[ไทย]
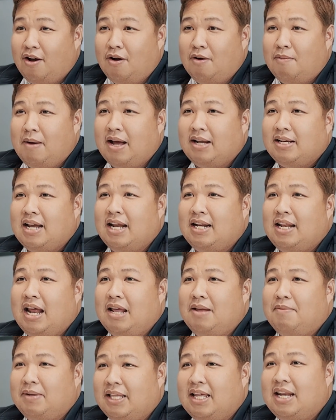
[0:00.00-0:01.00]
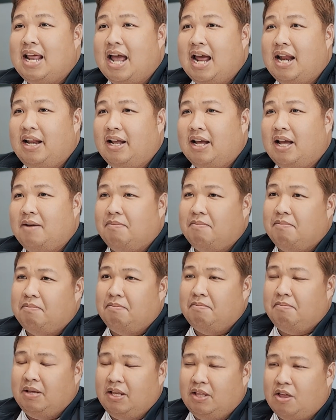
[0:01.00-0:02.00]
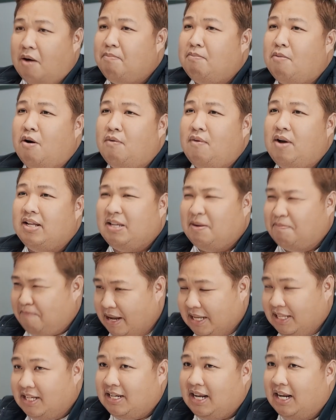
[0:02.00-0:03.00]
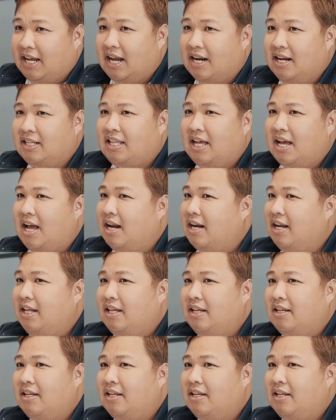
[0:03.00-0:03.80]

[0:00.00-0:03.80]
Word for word: ของพรรคชาติไทยพัฒนาเลยครับ พี่ท็อปมองว่าจะไปถึงไหนกันเลือกตั้งครั้งนี้